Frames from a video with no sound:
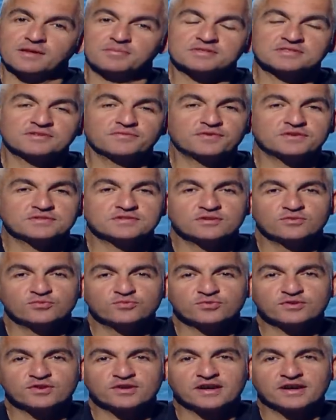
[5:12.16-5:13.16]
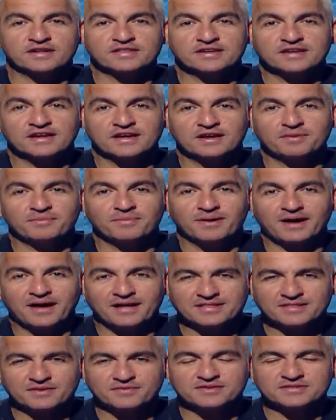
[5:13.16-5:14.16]
بس فاصل ونرجع نتكلم
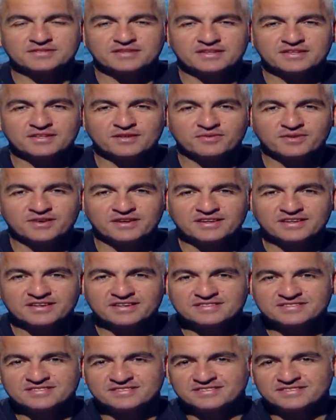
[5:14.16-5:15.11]
عن تفاصيل الدوري الانجليزي